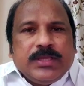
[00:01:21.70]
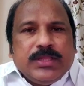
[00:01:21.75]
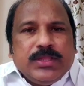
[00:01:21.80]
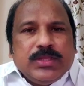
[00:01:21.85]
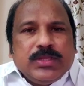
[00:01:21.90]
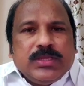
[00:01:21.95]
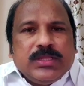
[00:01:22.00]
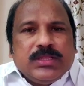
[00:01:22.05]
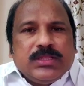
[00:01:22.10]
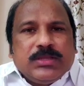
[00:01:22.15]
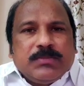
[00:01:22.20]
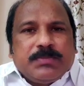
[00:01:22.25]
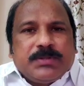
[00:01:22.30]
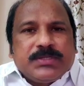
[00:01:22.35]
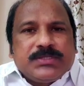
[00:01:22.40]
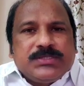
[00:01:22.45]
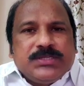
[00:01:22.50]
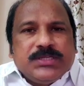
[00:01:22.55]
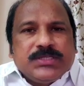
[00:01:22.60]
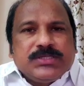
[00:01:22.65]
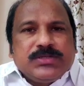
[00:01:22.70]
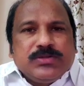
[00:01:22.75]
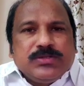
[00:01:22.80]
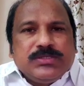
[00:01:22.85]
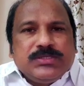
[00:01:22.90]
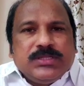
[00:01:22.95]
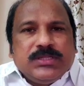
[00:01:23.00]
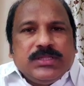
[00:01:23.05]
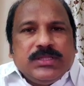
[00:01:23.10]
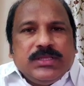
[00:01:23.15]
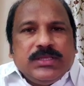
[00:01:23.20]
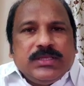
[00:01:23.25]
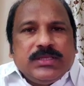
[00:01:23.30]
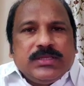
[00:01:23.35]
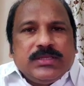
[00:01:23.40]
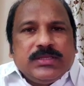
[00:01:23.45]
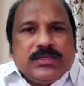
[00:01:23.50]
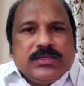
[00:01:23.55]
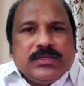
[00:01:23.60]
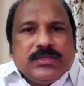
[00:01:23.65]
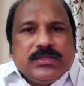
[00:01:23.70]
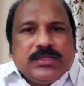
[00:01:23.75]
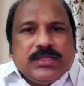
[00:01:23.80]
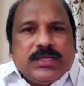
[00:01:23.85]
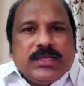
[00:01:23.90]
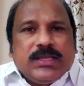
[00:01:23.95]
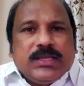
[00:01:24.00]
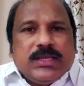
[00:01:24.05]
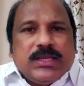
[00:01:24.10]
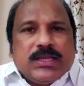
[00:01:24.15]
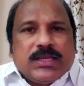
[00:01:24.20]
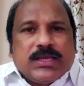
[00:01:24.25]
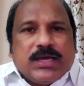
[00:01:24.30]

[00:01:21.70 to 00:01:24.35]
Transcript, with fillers: ఎందుకింత ప్రస్టేషన్ వచ్చింది దానికి గల